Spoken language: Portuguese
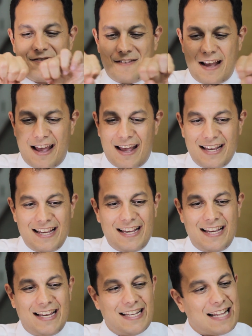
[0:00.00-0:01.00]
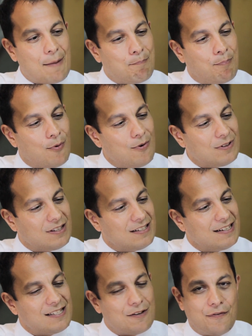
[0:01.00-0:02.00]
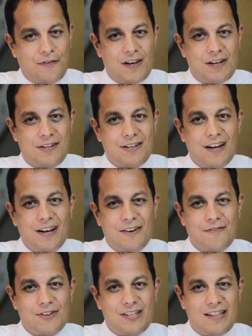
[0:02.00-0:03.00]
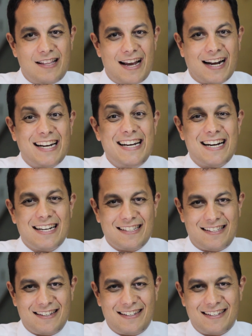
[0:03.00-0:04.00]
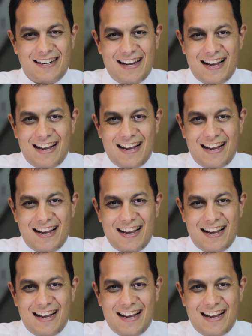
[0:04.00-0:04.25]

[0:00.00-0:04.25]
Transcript: É, e, e, e na ponta desse feixe você tenha crianças.